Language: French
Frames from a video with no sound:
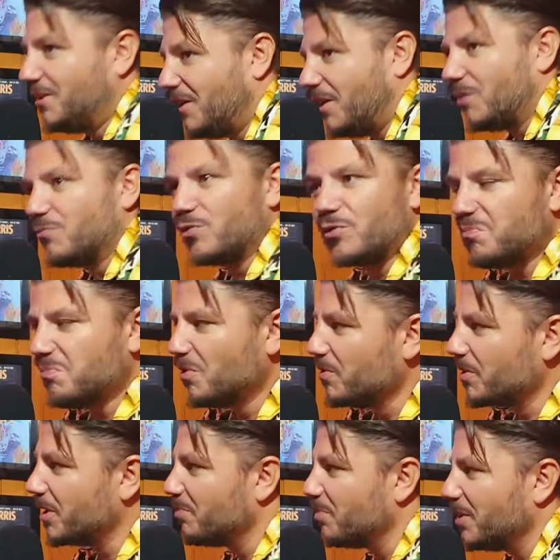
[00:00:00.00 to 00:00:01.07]
un, bout de peau
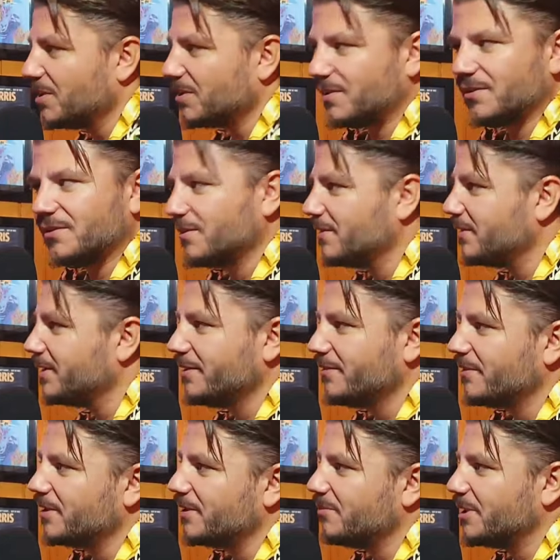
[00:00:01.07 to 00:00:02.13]
qui passe, euh, il y va, le